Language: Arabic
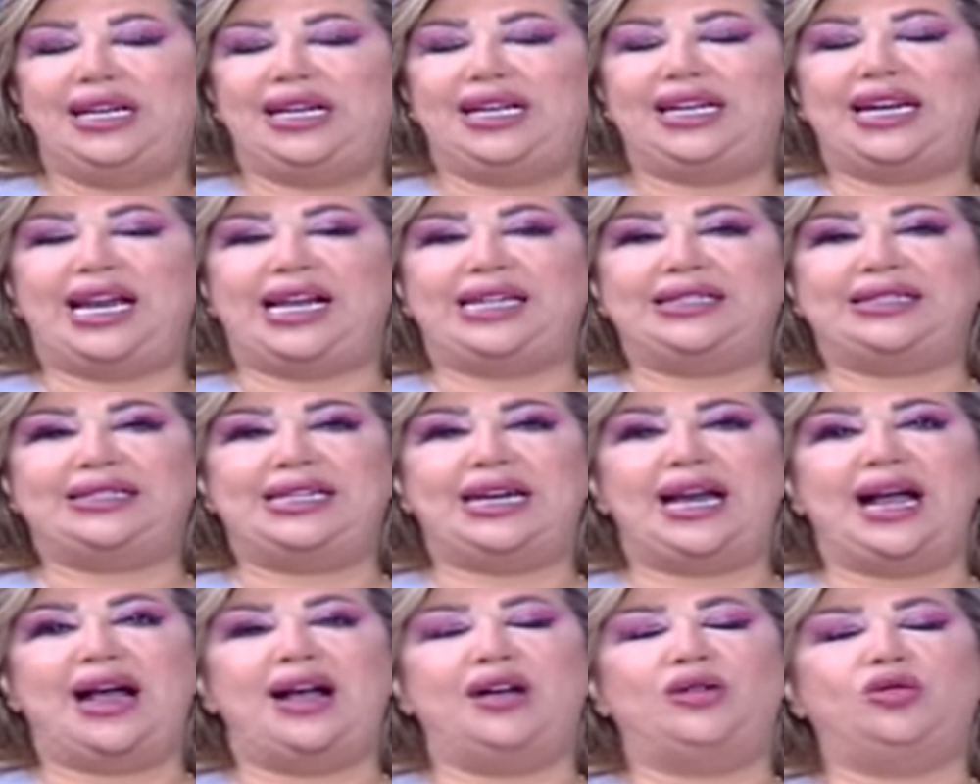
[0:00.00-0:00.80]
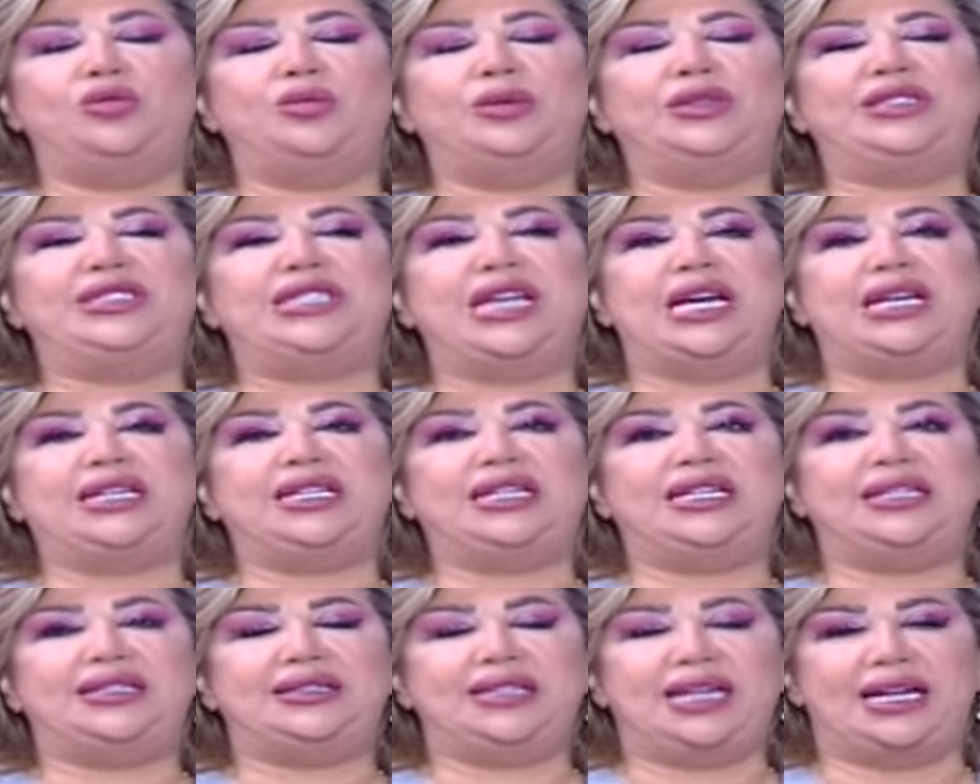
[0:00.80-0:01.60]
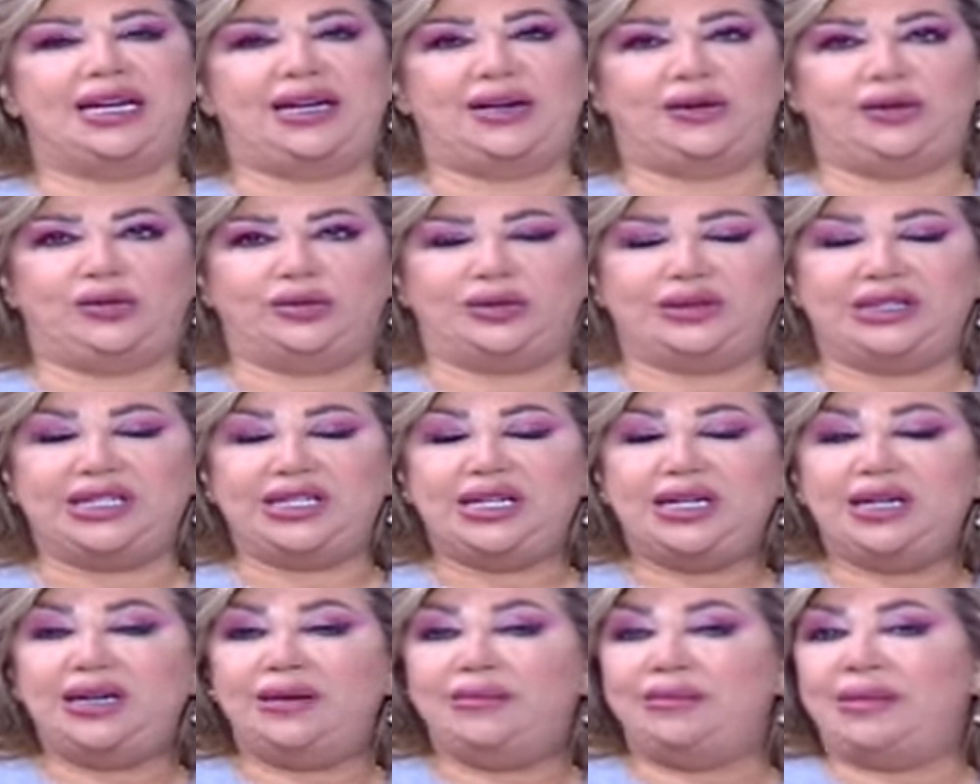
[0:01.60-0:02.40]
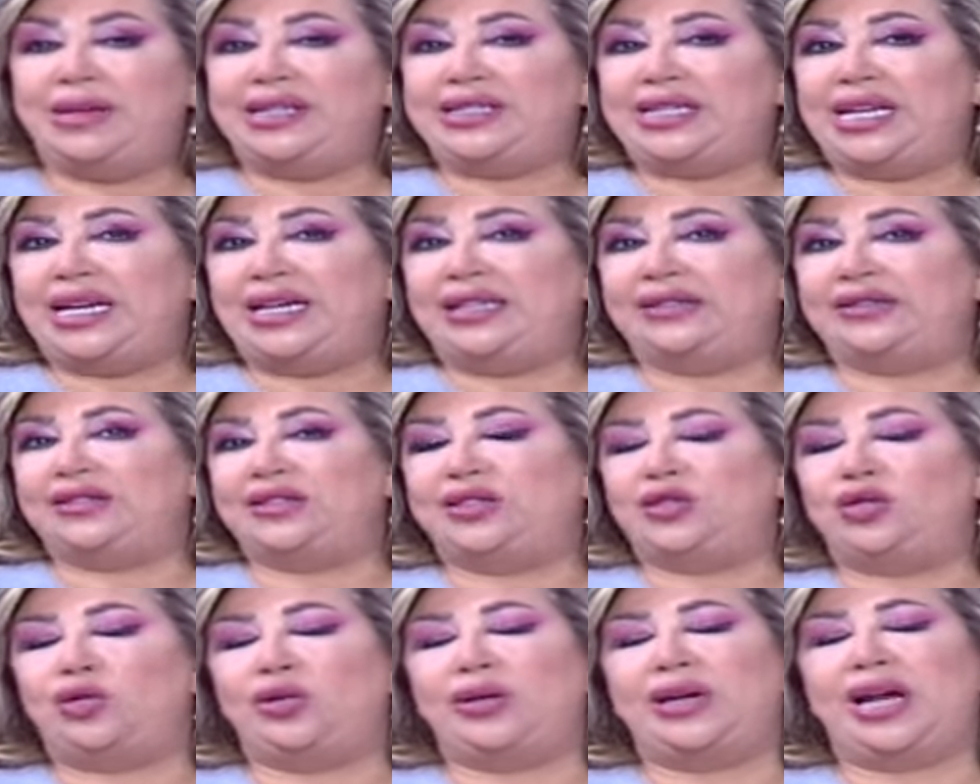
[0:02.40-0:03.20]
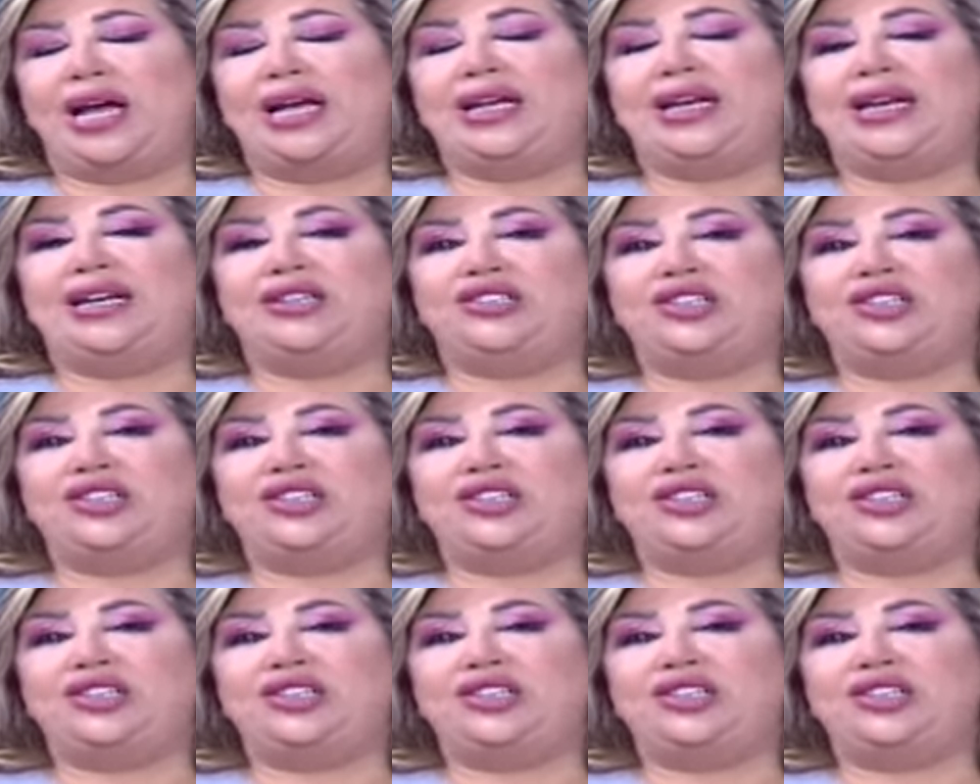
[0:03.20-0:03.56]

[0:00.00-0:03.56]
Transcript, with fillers: العذراء وبالتأكيد الحوت ما زالت الزهرة إلى